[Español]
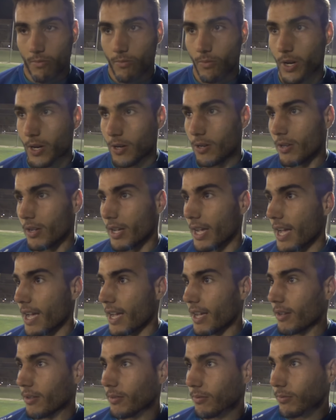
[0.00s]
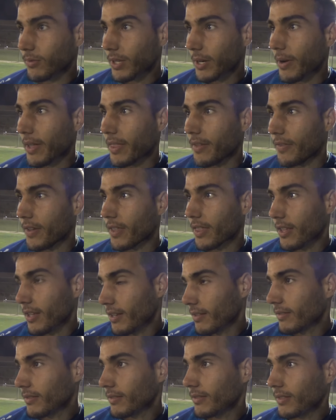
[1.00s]
Bueno, es un rival
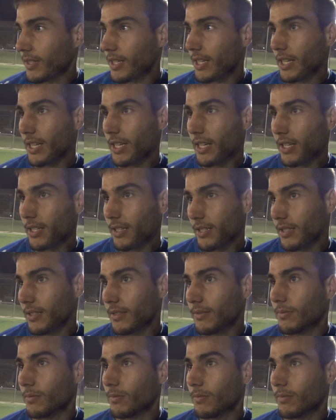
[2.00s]
difícil y